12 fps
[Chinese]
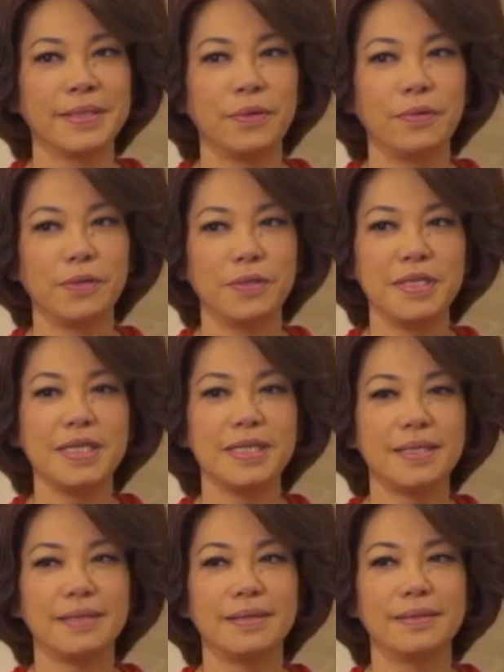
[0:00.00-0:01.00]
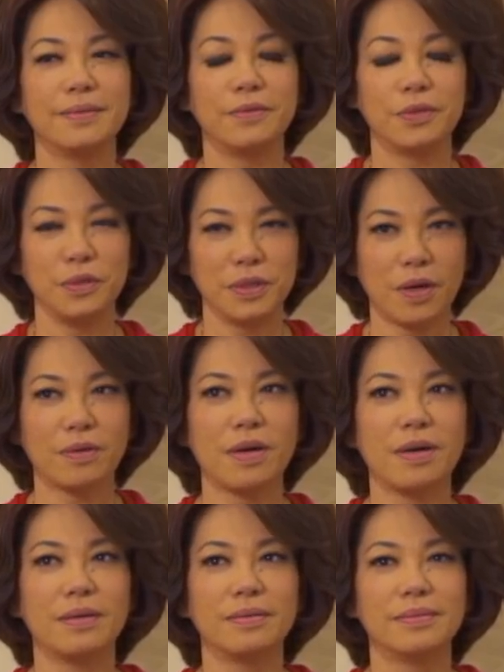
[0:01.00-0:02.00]
我都记得，我都祷
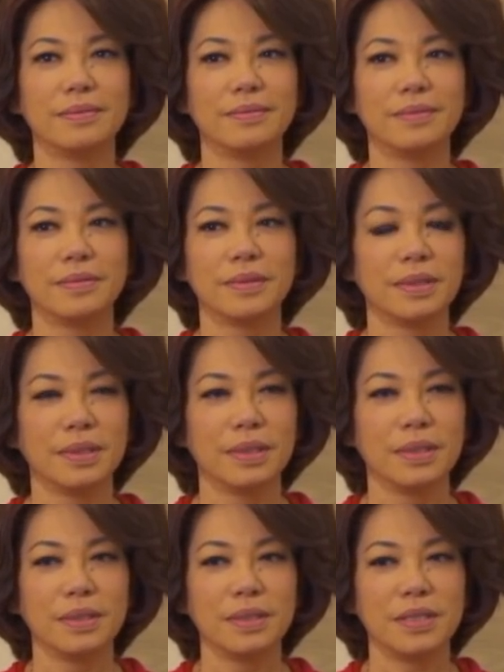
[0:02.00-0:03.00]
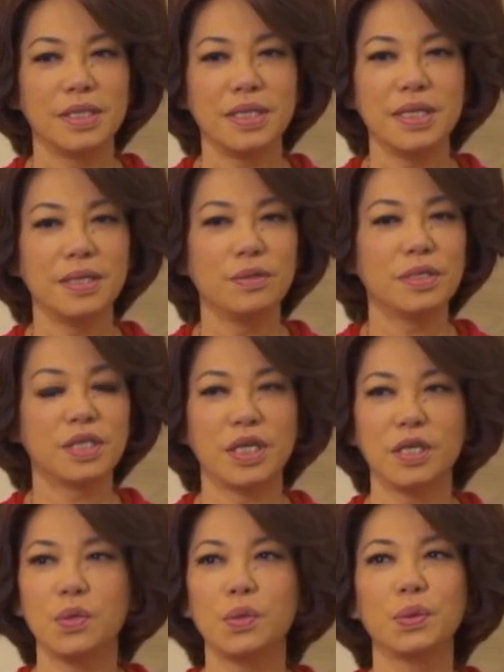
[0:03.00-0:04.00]
告，今天的
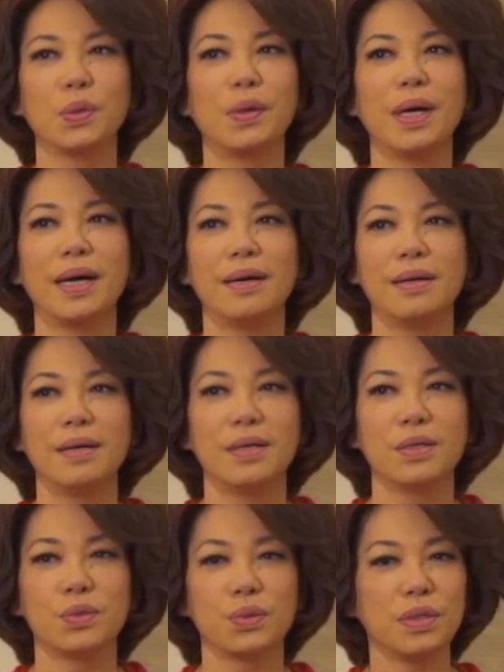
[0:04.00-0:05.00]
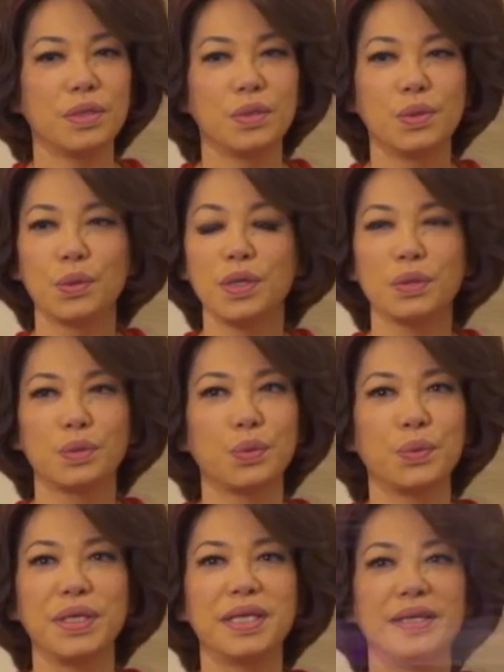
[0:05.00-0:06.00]
成功的话，所有的荣耀都归